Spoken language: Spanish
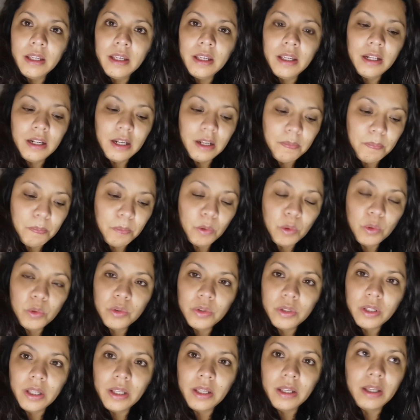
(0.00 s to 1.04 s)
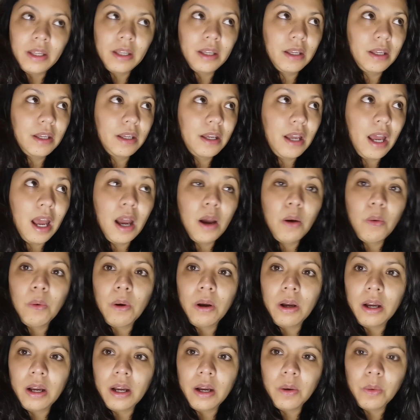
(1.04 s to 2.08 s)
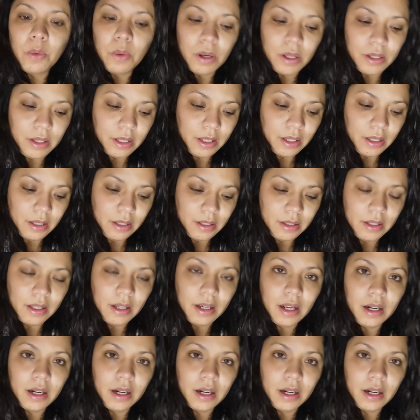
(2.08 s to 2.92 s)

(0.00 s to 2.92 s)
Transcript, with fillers: y le puse agua, agua de,